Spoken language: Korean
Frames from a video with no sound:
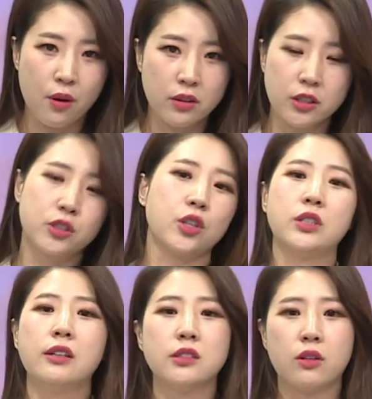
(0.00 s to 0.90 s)
그렇죠.
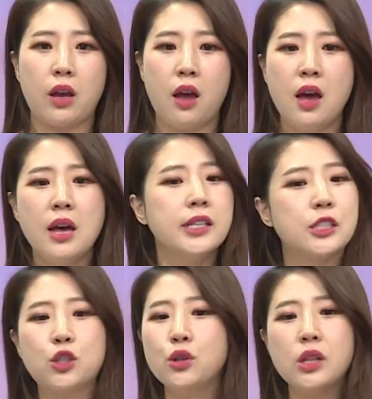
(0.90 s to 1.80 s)
자연스럽게. It's too